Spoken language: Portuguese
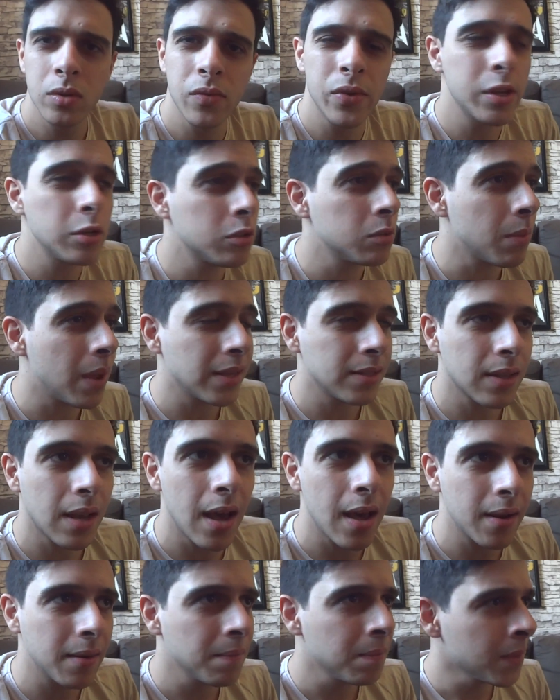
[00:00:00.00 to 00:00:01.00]
vídeos, mas
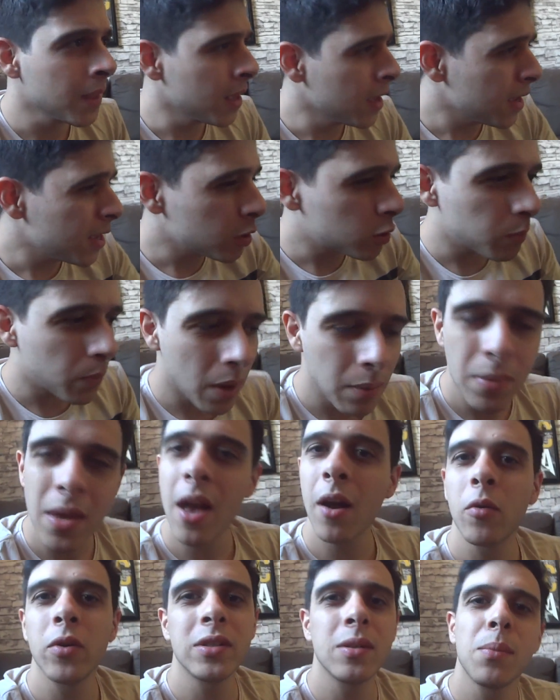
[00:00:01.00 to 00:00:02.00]
cara, isso para mim
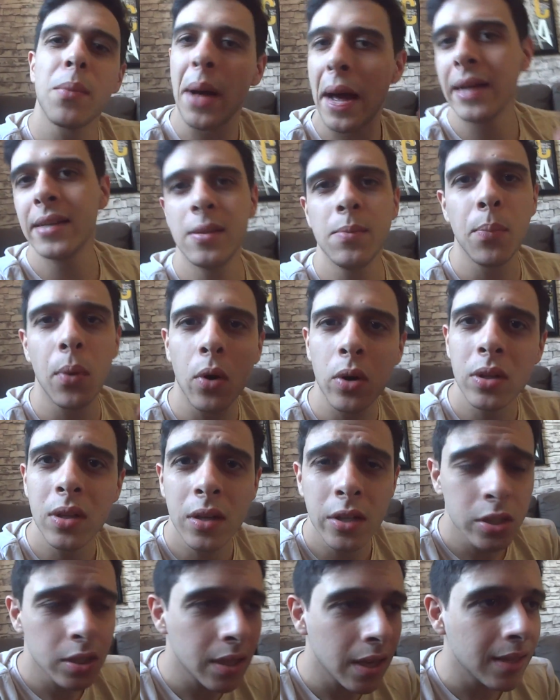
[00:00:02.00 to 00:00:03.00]
é a coisa mais
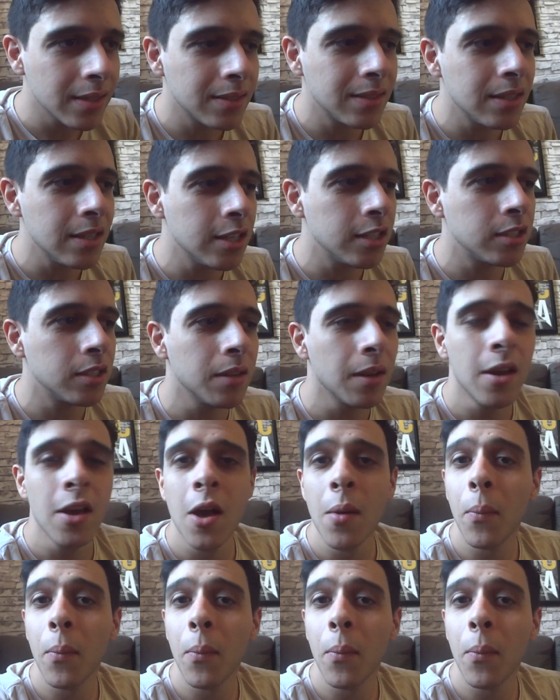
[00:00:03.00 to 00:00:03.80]
importante que existe.